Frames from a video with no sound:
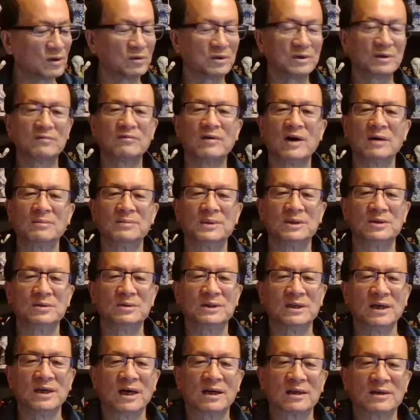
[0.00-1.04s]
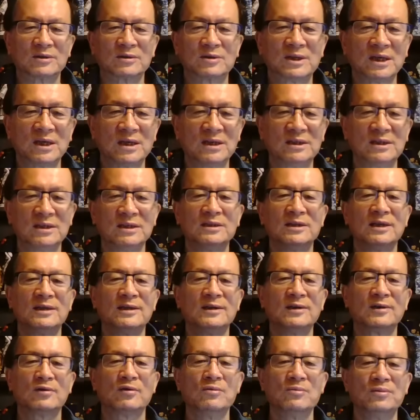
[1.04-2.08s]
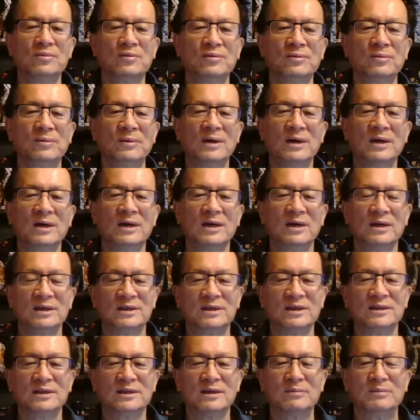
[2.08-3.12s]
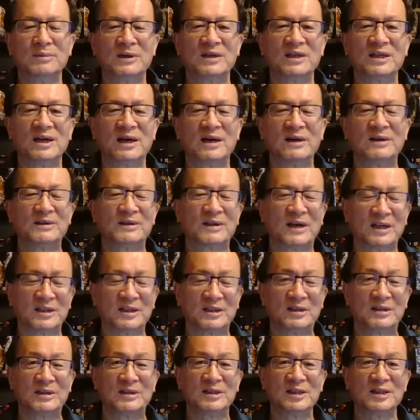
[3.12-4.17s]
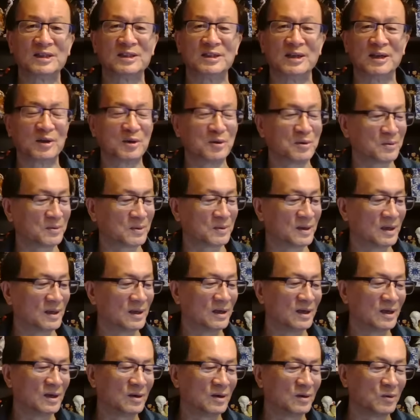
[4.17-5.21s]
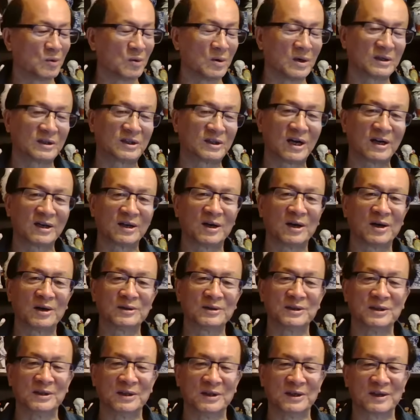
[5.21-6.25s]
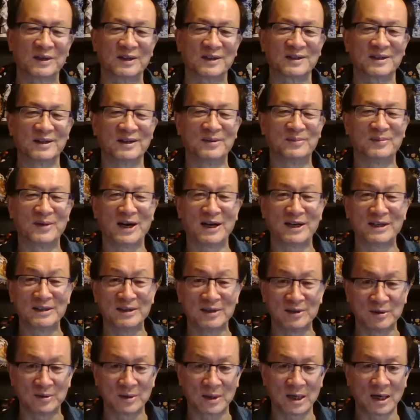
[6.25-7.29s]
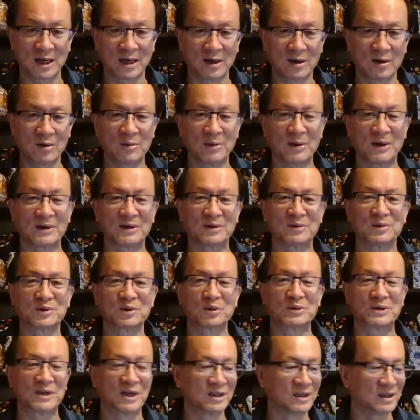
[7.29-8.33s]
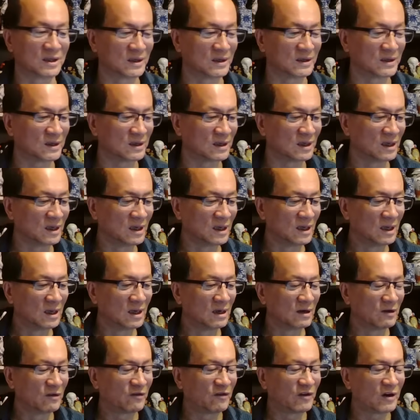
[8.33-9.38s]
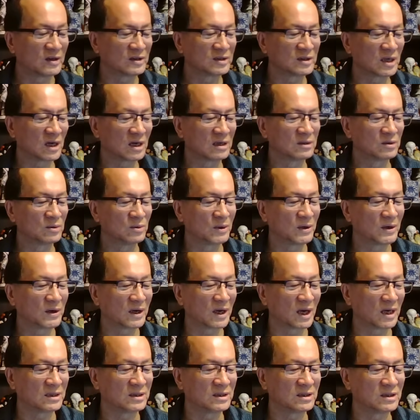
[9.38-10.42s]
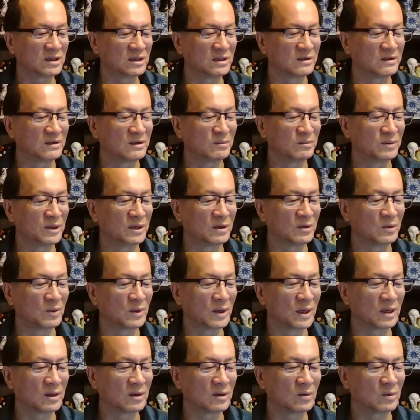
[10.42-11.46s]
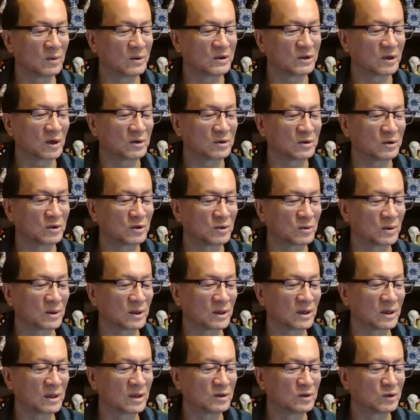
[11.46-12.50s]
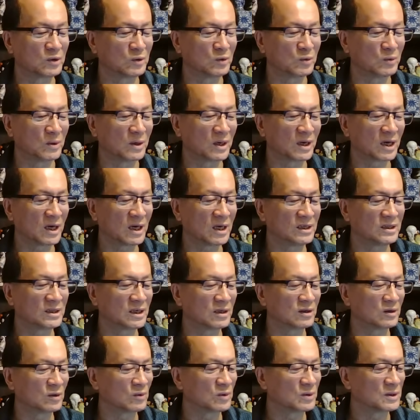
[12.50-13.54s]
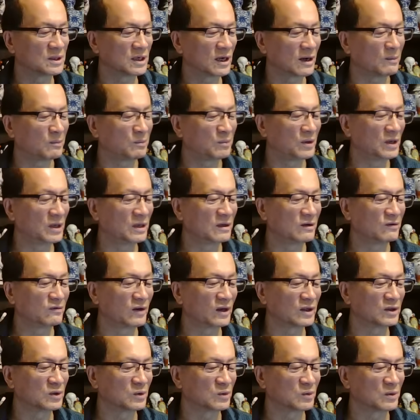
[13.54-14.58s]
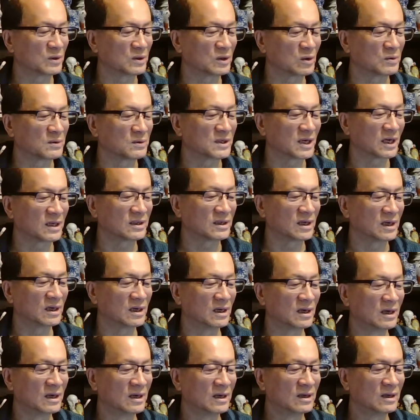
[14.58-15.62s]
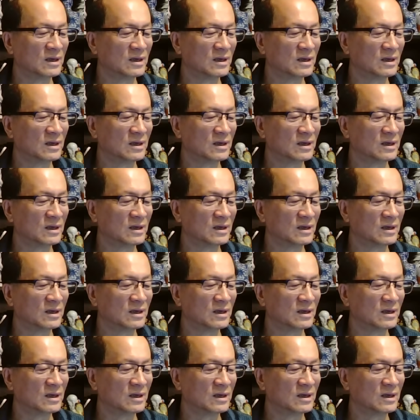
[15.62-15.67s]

有的网民就讲，了，这一次你这一公布这些名单，哪些人是监控，我占了好几条，马上人就看坏了，我都成敌人了。方舱医院改成精神病医院，我早就说了，和中国开战的国家不一定往中国投炸弹，